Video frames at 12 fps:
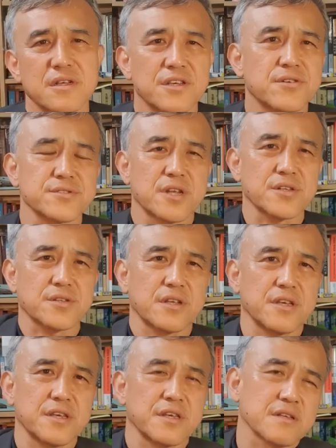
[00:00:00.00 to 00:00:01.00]
이런
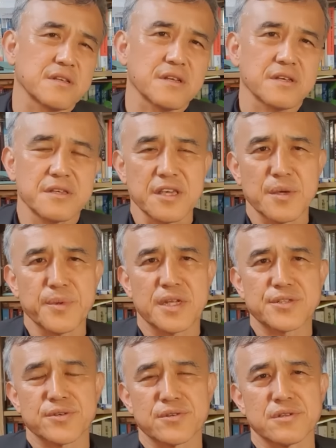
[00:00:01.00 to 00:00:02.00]
세력들이
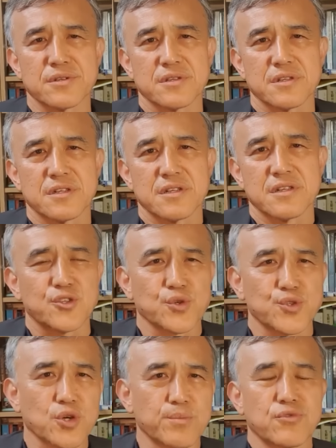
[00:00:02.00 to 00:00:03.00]
예멘에서는
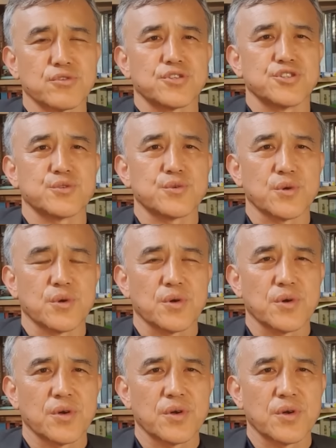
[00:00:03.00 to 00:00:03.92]
기존 정부를 뒤집고